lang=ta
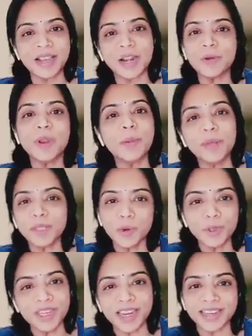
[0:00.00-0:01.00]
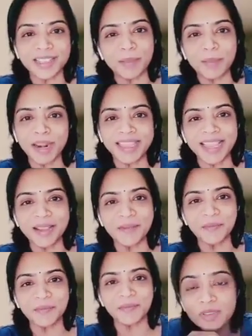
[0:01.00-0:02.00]
கடவுளாக பார்த்து கொடுத்துட்டாரு இந்த பணத்தை
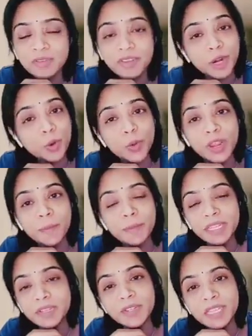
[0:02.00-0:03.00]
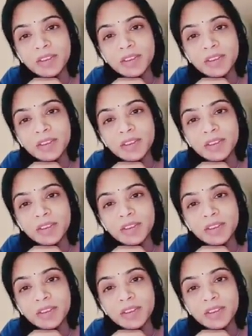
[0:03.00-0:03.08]
வரக்கூடிய பிரசவ